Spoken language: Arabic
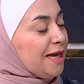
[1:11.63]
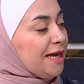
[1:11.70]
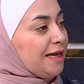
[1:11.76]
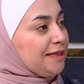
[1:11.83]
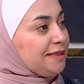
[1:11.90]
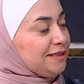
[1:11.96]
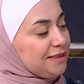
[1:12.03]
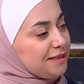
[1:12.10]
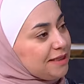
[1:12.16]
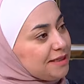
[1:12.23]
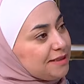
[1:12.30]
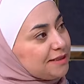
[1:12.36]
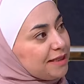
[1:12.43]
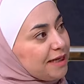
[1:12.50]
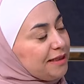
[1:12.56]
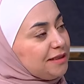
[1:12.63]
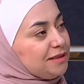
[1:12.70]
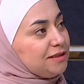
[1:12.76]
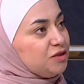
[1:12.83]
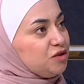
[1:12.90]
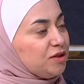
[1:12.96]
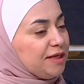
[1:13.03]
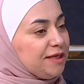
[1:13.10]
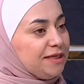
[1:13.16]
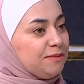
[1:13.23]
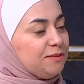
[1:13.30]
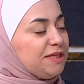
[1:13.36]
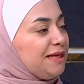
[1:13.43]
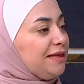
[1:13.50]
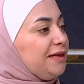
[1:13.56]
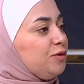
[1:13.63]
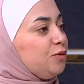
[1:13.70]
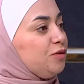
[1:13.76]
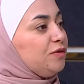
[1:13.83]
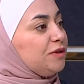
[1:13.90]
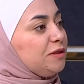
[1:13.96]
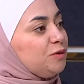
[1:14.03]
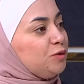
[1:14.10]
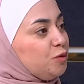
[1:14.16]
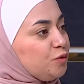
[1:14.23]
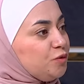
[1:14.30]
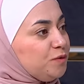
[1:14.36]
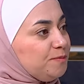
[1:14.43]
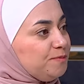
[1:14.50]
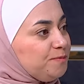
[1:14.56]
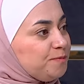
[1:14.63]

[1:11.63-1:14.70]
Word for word: آه، كثير ناس كانت تيجي تحكي بدي الغي غرفه الضيوف